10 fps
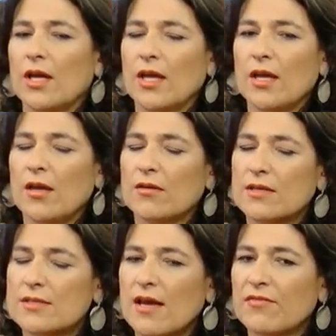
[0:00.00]
eh,
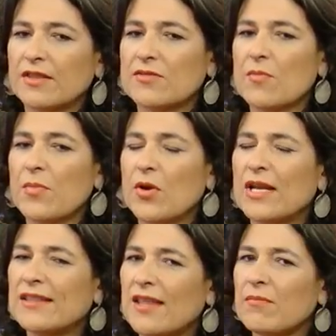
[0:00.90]
quizás afectación, pero
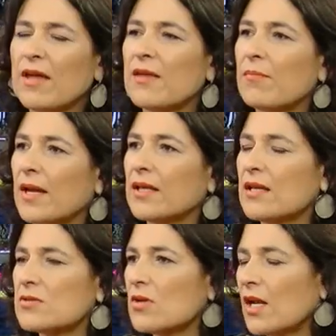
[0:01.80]
en temas de parques
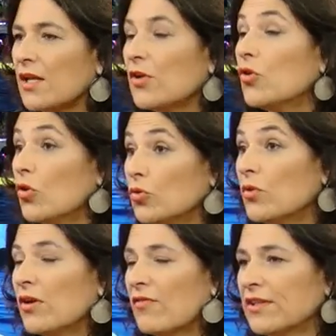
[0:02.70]
nacionales no
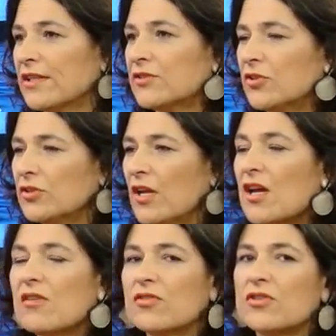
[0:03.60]
tuvieron afectación,
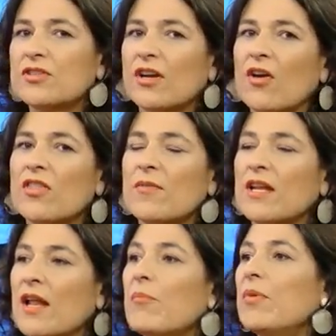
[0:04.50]
fueron cerrados de
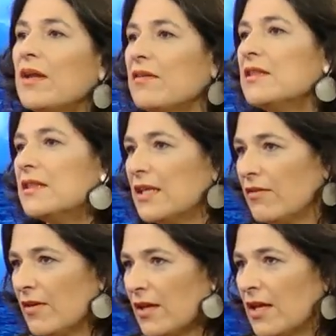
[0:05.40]
manera
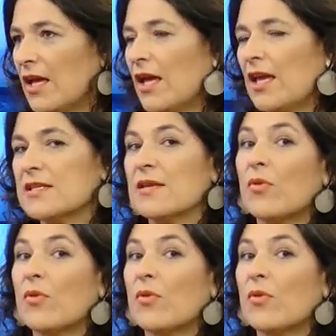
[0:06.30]
preventiva, se